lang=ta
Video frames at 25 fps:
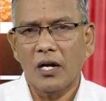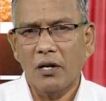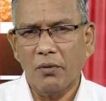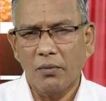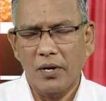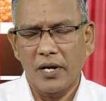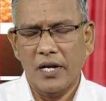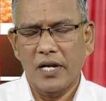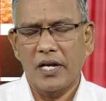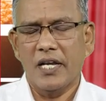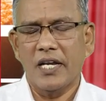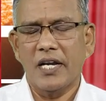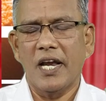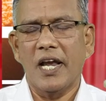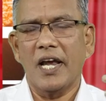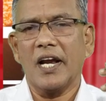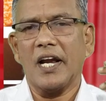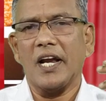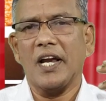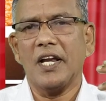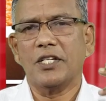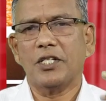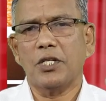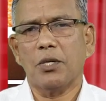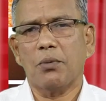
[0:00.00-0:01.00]
ஆண்டவர் நீரே
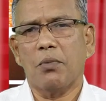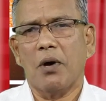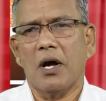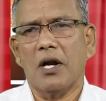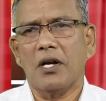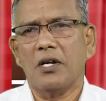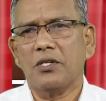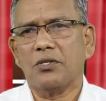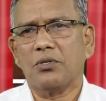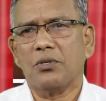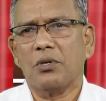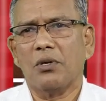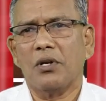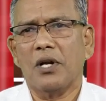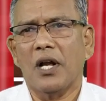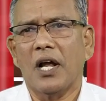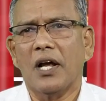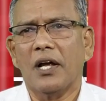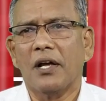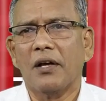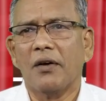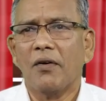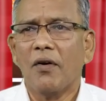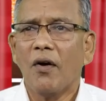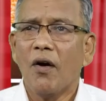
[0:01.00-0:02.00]
எங்கள் எஜமான்னு
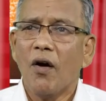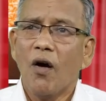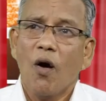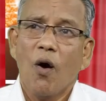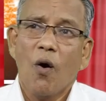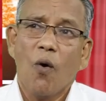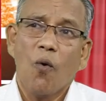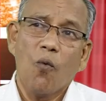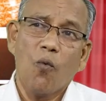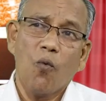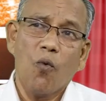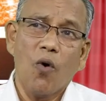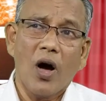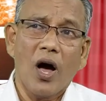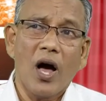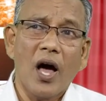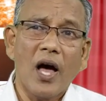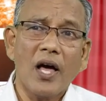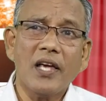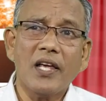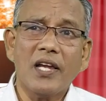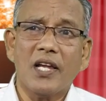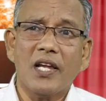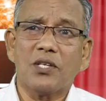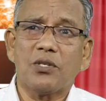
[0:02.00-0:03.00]
சொல்கிறாங்க
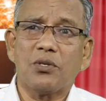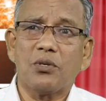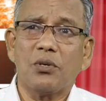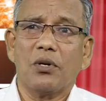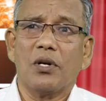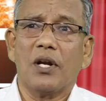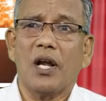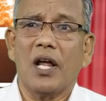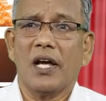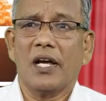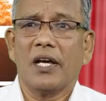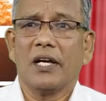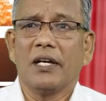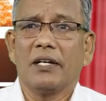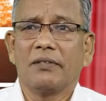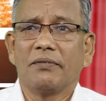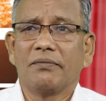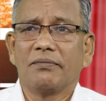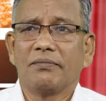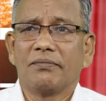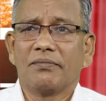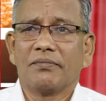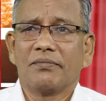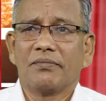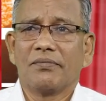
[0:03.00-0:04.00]
வாயில் சொல்கிறாங்க
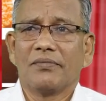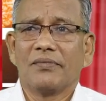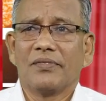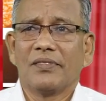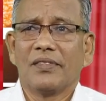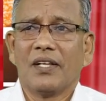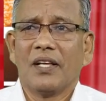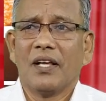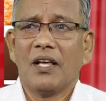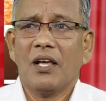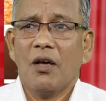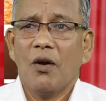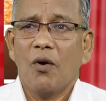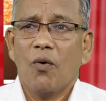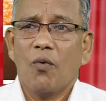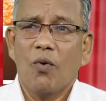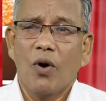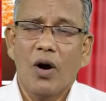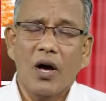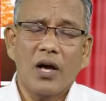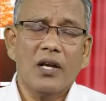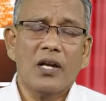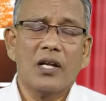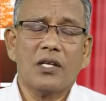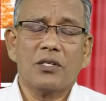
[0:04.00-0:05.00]

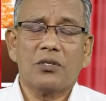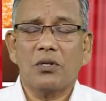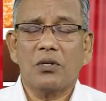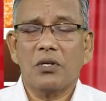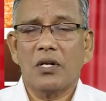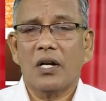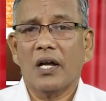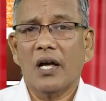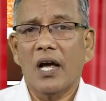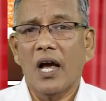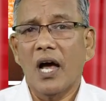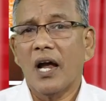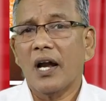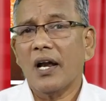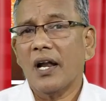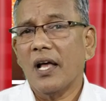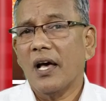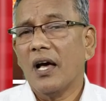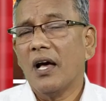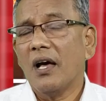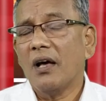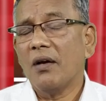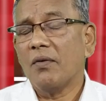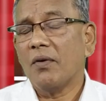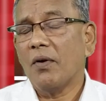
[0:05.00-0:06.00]
வாயில் சொல்கிறாங்க
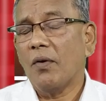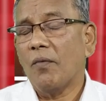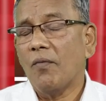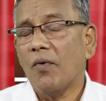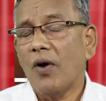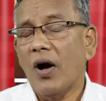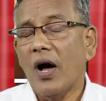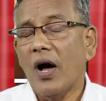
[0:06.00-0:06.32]
ஆனால் இவங்க